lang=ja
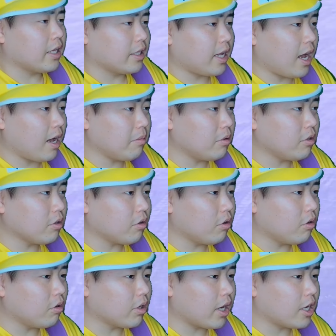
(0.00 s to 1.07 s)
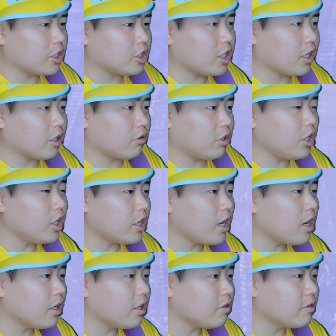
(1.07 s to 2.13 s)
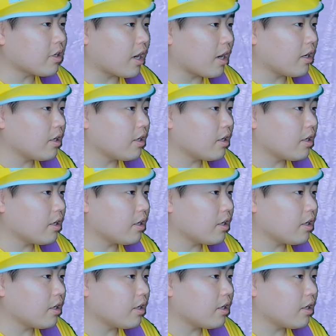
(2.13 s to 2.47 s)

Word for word: ダブル交換したけど2位やられてるんか